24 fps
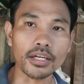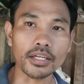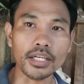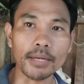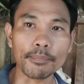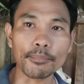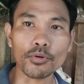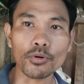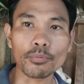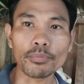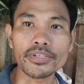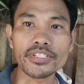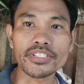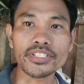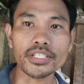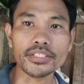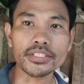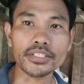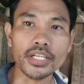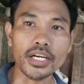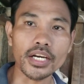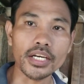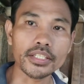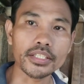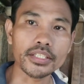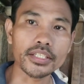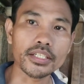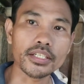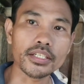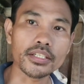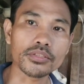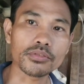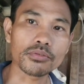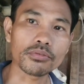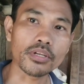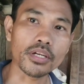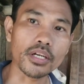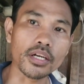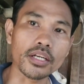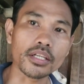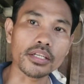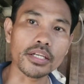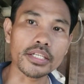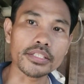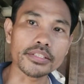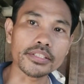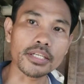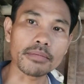ka, ka channel. So na,
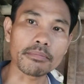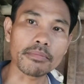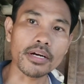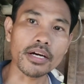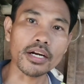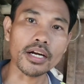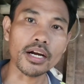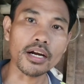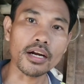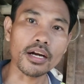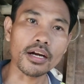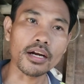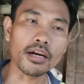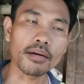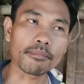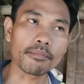nandiyan mga ka